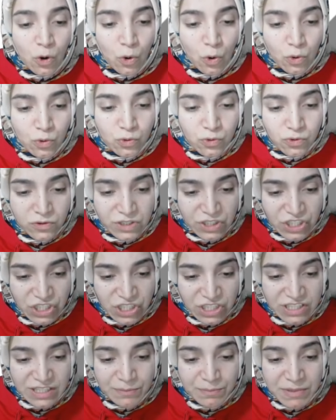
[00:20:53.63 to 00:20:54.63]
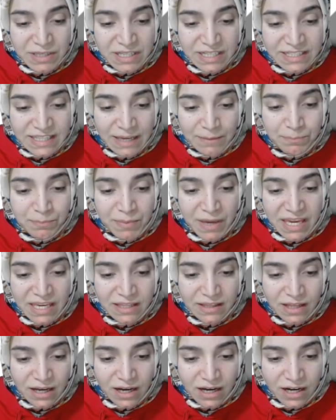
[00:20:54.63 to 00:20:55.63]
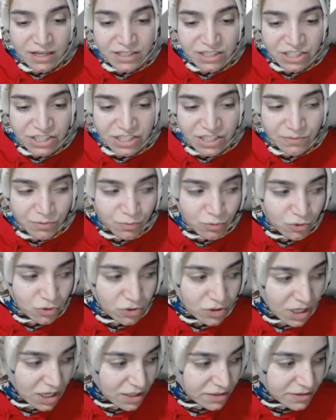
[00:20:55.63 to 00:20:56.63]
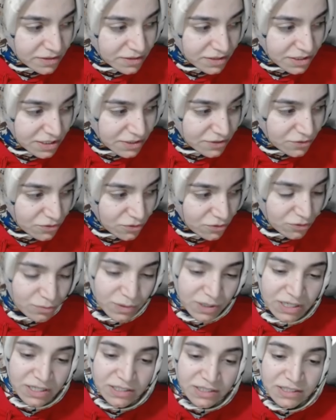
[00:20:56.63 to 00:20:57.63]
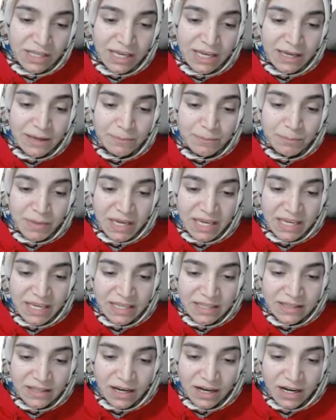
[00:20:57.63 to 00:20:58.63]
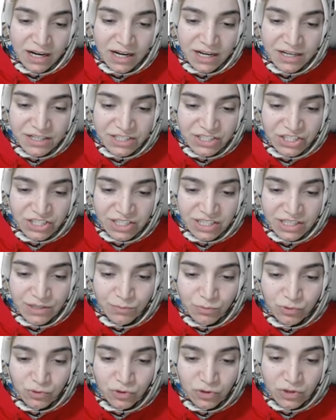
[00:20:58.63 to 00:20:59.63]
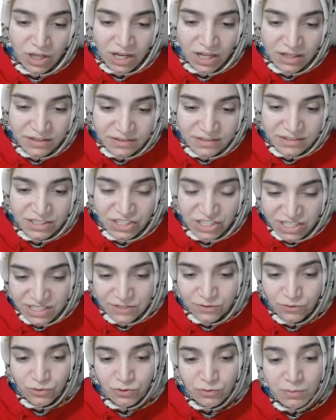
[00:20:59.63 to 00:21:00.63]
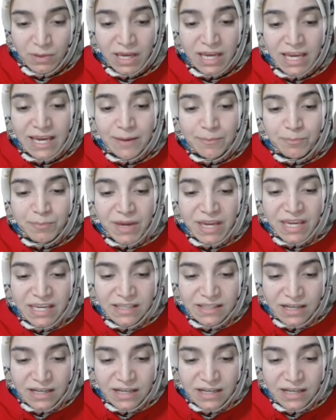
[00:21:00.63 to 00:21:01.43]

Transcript: Onun dışında bir de beyin hariç tabi bunun altını çiziyorum bakın. Beyin hariç diye bunun altını çiziyorum. Beyin